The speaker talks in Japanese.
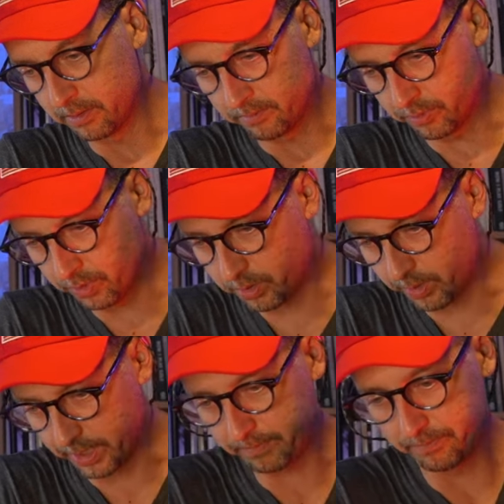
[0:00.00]
ものす
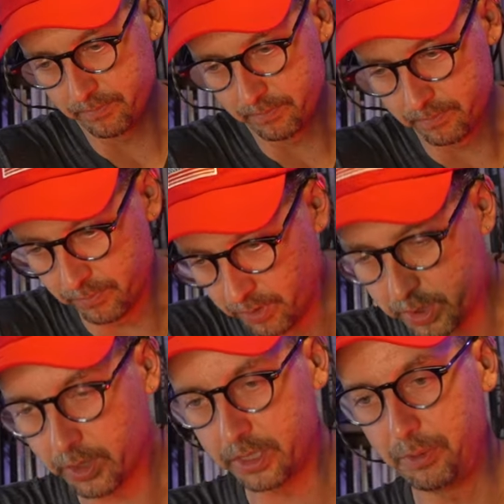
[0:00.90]
ごい、もの
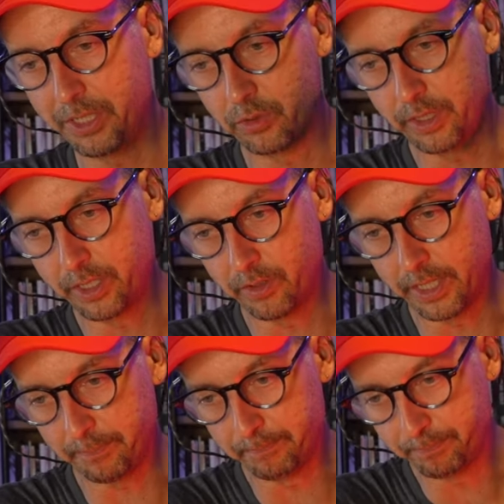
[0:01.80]
すごいスピードと勢い
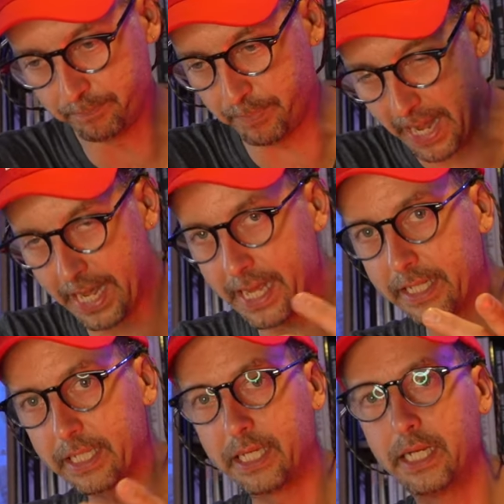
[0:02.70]
でパーンっ
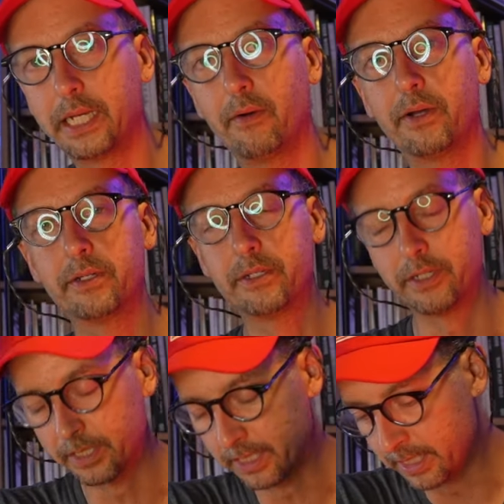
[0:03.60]
て切り替わ
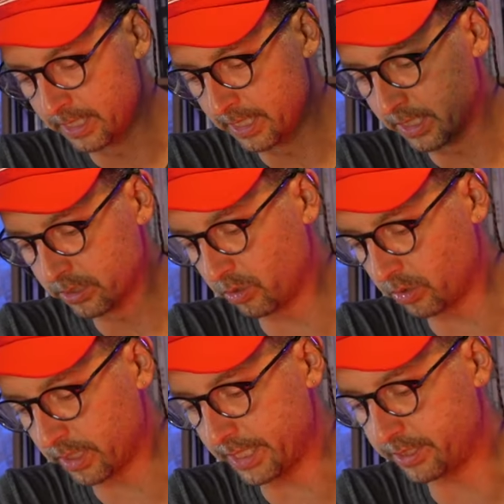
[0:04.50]
る、そ
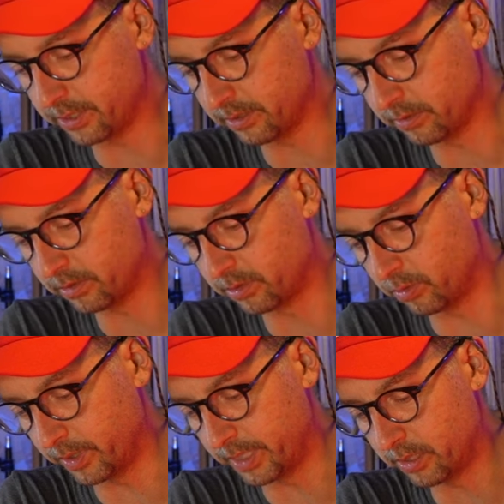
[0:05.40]
の体質、す
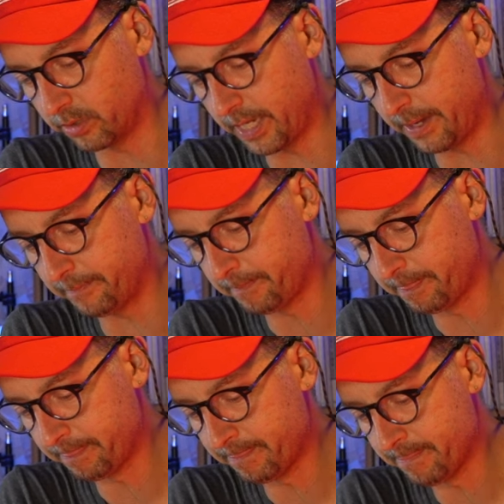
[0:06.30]
ごいですよね。
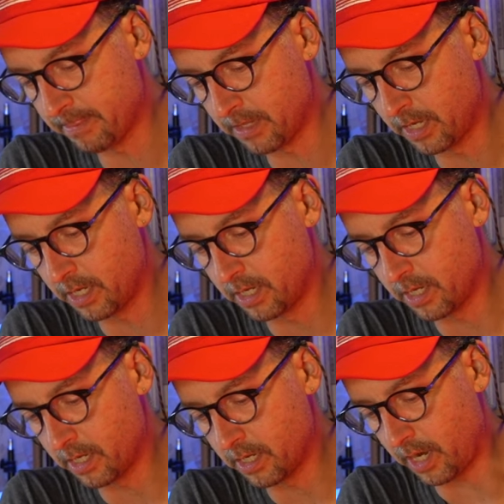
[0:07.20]

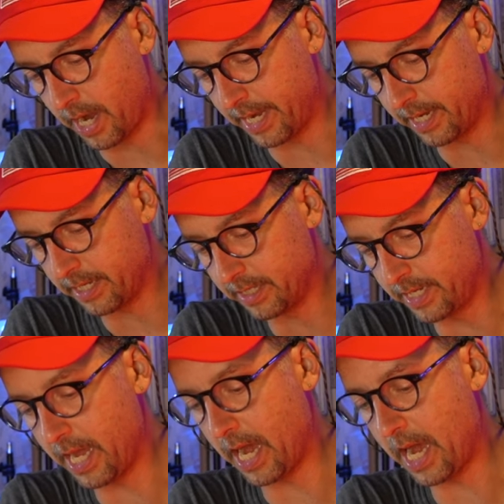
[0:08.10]
はい。
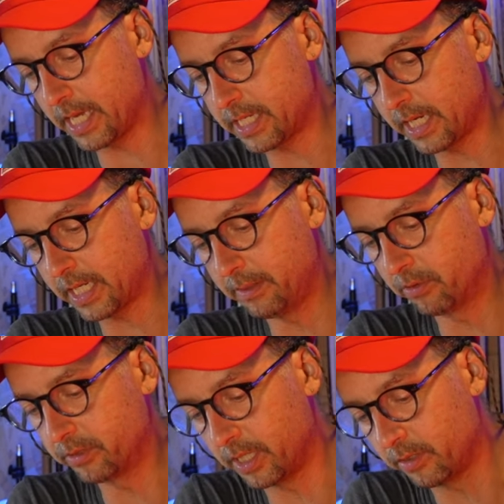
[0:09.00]
でああさっき
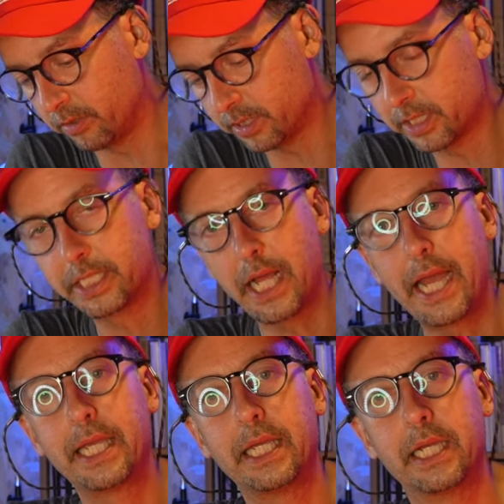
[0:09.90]
僕あの
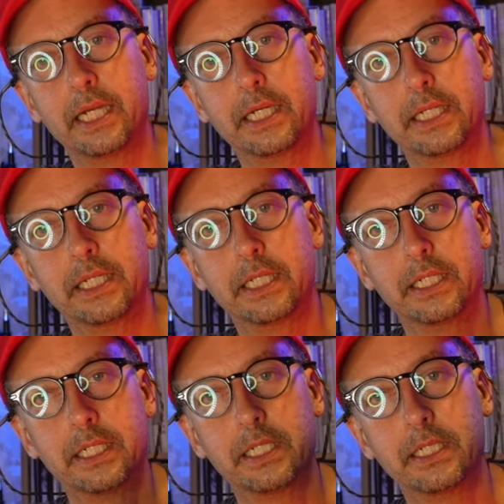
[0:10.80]
サイン
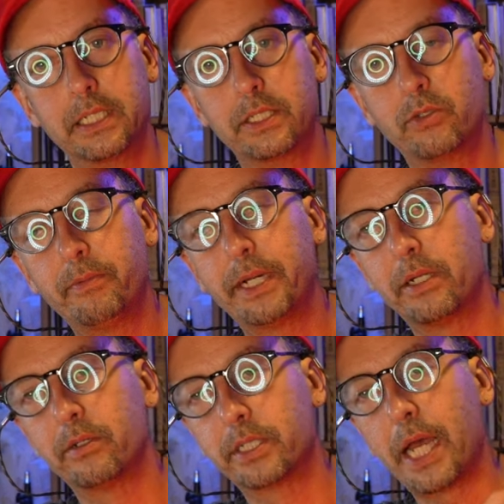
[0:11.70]

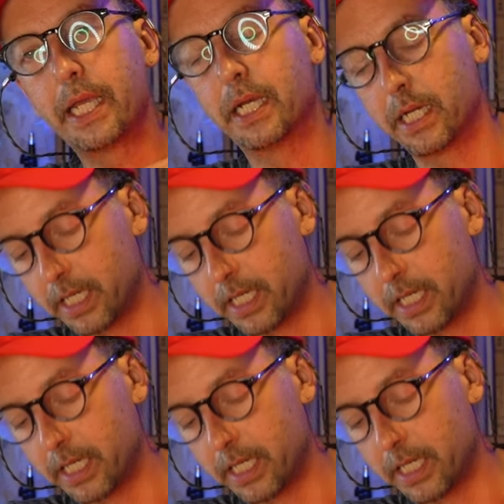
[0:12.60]
ジョー・バイデンのサインが